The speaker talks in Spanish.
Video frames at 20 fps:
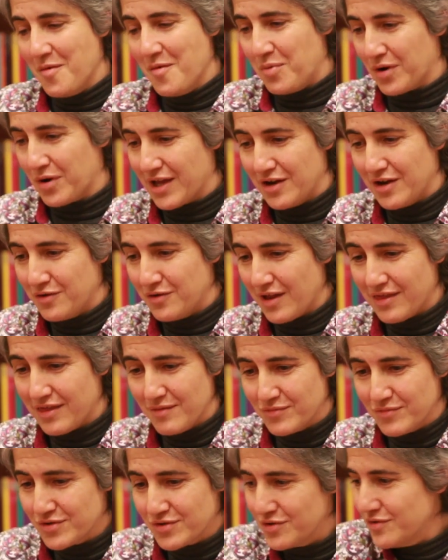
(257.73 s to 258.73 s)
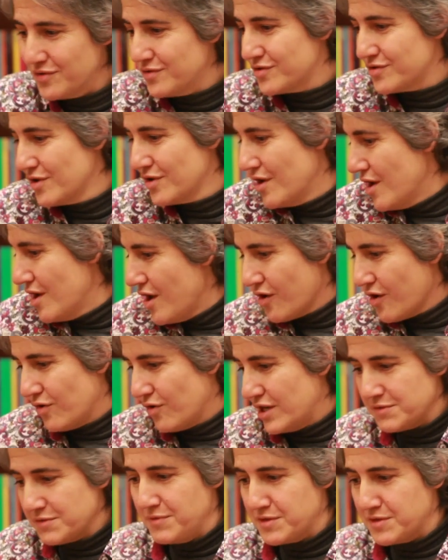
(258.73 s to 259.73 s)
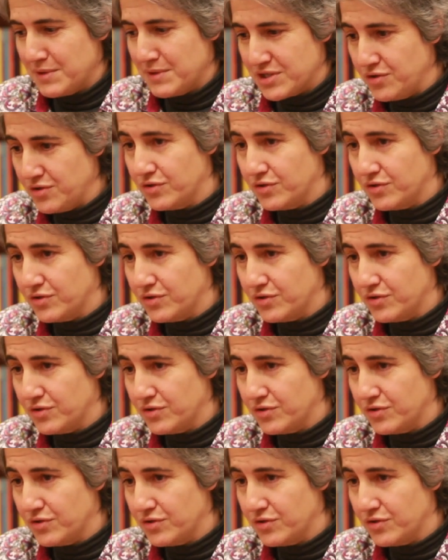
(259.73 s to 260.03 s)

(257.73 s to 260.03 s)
porque no nacemos todos con las mismas